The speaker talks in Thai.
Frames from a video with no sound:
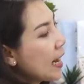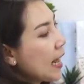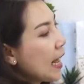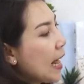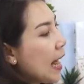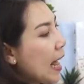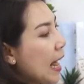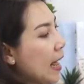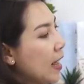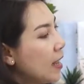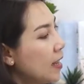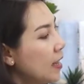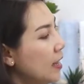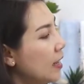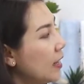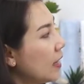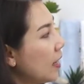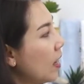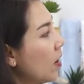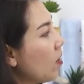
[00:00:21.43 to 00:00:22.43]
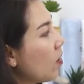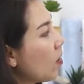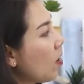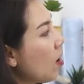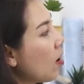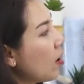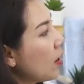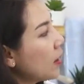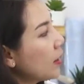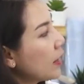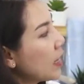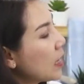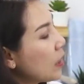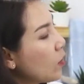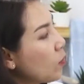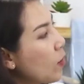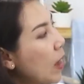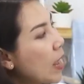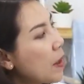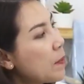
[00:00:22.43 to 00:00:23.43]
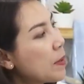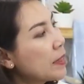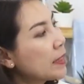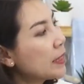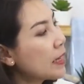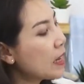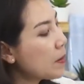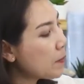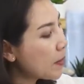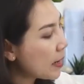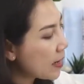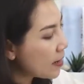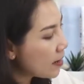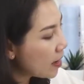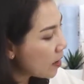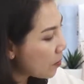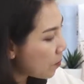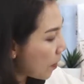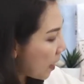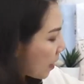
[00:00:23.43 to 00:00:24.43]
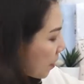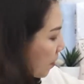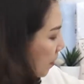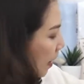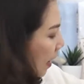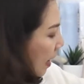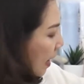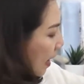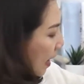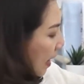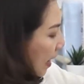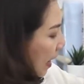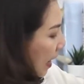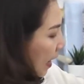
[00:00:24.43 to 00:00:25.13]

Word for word: นะคะคะเขาก็ติดไว้มันจะได้ไม่เลื่อนไปมาค